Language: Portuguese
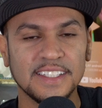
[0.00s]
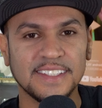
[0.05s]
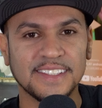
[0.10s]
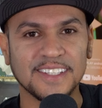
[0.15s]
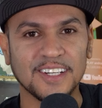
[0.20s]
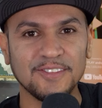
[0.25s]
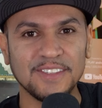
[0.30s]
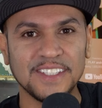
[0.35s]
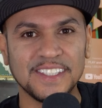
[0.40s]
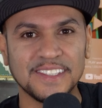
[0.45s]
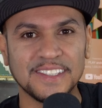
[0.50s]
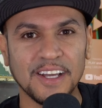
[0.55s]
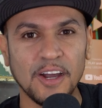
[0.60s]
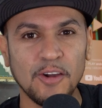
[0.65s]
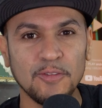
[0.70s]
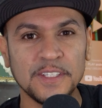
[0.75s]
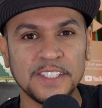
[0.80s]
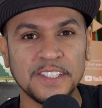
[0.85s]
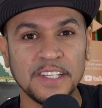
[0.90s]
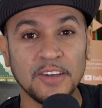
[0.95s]
Salve,
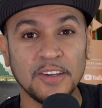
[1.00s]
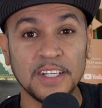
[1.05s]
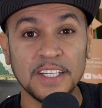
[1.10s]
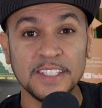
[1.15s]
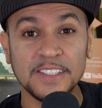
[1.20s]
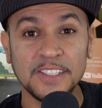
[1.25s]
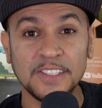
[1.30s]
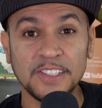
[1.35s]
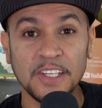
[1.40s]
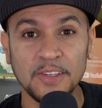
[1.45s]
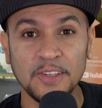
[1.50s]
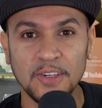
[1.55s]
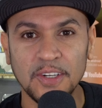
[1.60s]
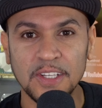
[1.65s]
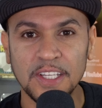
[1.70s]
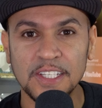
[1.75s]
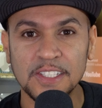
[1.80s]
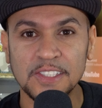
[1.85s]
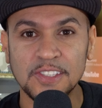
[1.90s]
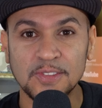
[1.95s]
salve, senhoras e
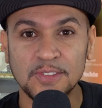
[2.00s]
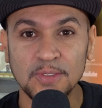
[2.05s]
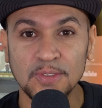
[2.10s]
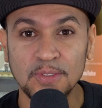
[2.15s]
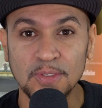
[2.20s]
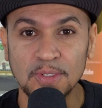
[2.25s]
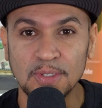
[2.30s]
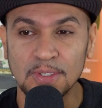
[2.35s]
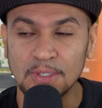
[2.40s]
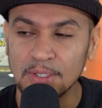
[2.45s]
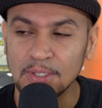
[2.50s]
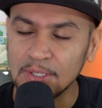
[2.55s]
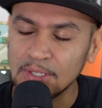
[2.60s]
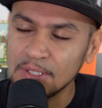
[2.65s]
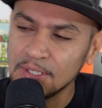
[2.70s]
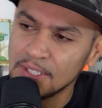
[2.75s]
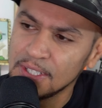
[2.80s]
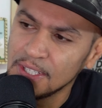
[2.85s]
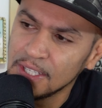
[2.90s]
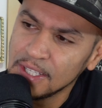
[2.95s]
senhores, tudo
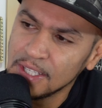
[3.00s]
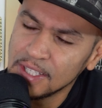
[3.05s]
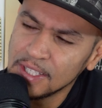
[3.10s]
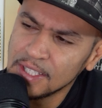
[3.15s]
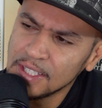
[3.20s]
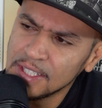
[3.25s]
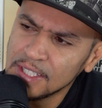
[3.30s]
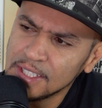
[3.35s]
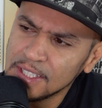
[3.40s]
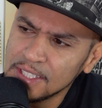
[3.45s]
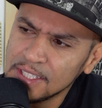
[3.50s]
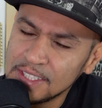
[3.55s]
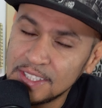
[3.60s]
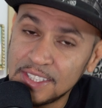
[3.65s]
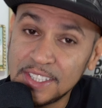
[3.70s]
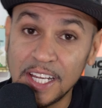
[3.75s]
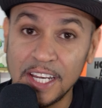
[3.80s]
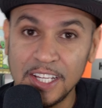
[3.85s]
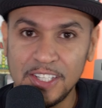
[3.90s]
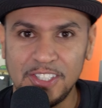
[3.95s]

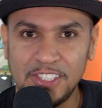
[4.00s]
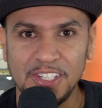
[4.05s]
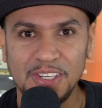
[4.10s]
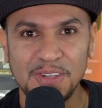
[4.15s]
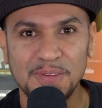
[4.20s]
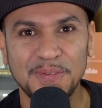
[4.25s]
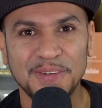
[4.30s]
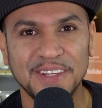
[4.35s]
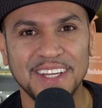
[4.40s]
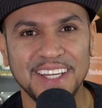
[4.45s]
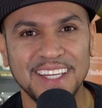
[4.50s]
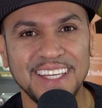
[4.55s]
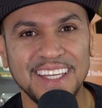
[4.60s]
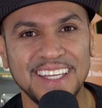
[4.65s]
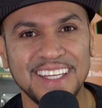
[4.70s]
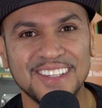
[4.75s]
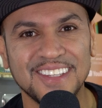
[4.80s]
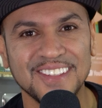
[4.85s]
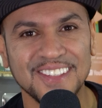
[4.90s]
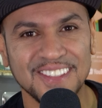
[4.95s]
certinho por
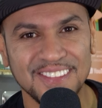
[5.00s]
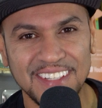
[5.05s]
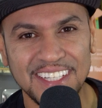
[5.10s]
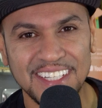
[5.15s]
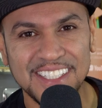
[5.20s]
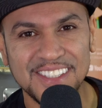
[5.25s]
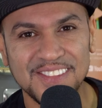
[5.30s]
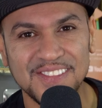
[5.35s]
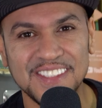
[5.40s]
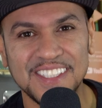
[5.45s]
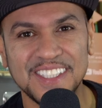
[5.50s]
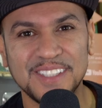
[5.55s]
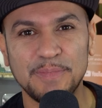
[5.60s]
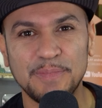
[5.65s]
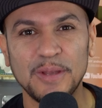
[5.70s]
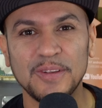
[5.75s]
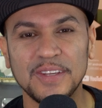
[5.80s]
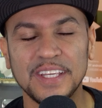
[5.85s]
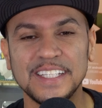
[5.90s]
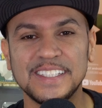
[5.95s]
aí? Tudo mesmo?
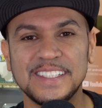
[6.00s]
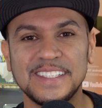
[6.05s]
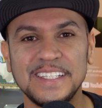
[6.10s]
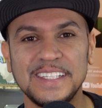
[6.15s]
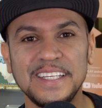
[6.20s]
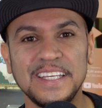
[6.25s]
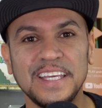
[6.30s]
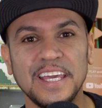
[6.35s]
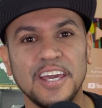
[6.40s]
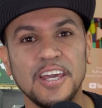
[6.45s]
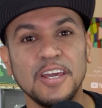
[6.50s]
Espero que sim.